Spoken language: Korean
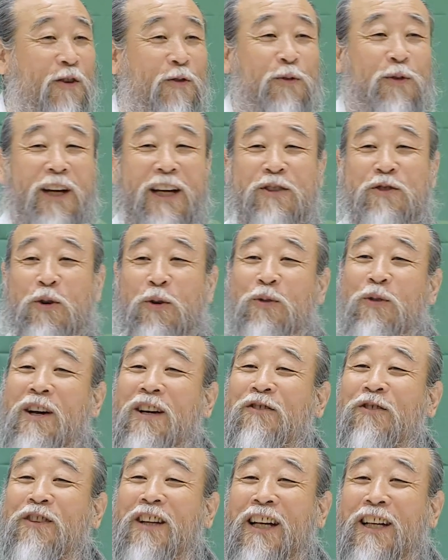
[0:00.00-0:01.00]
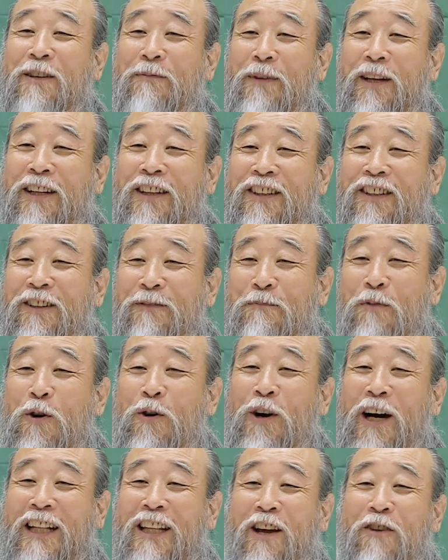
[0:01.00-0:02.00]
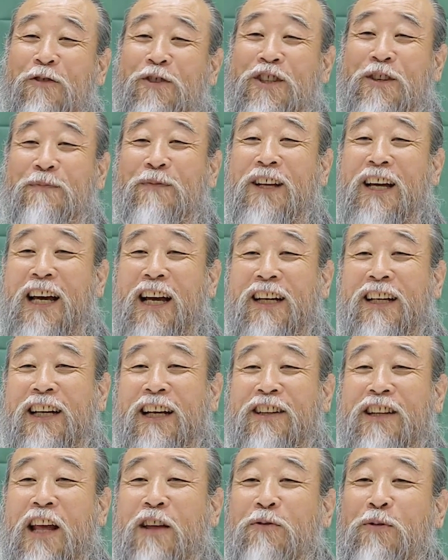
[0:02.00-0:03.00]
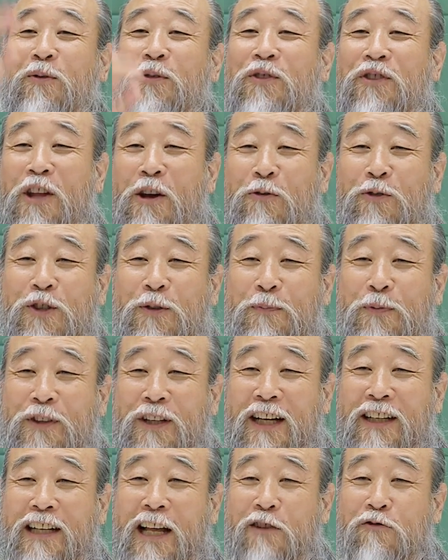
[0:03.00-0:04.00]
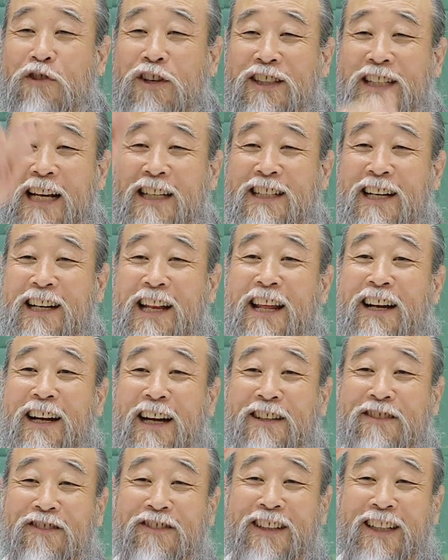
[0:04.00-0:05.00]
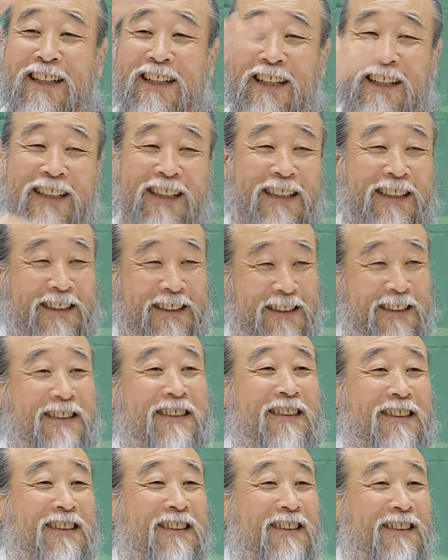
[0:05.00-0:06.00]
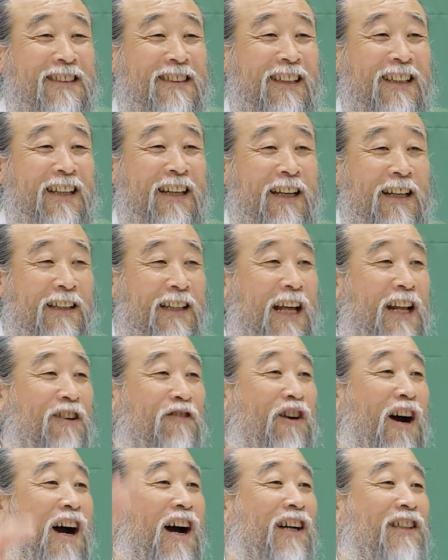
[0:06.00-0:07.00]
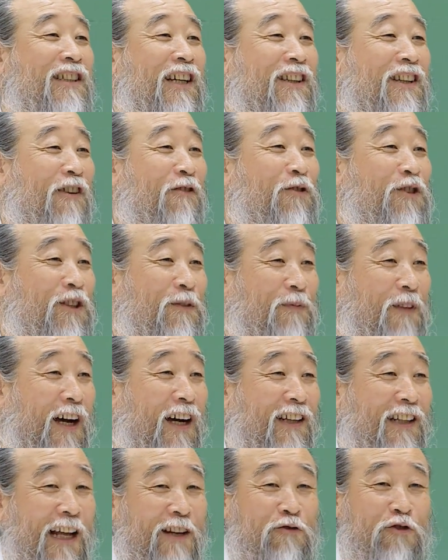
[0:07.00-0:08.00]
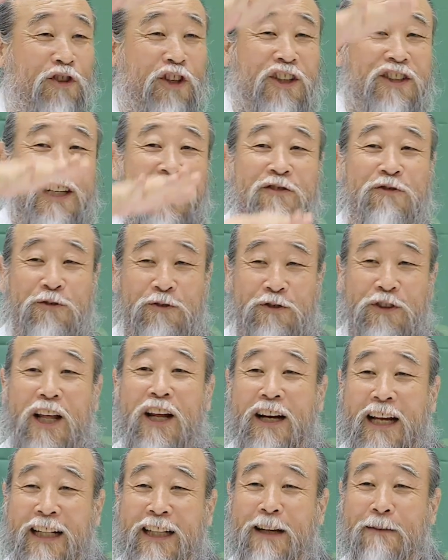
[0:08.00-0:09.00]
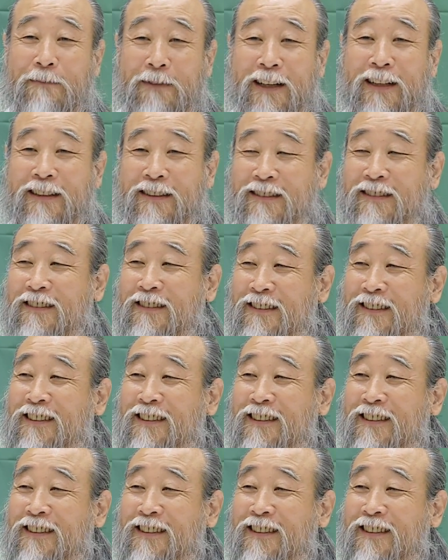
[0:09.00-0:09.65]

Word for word: 우리가 초등학교 다니면 너 뭐가 되고 싶니까? 그니까 대통령 되고 싶다. 난중에 살살 내려가죠, 이렇게. 예? 나는 과학자 되고 싶다가 난중에 엿장수로 내려간단 말이죠.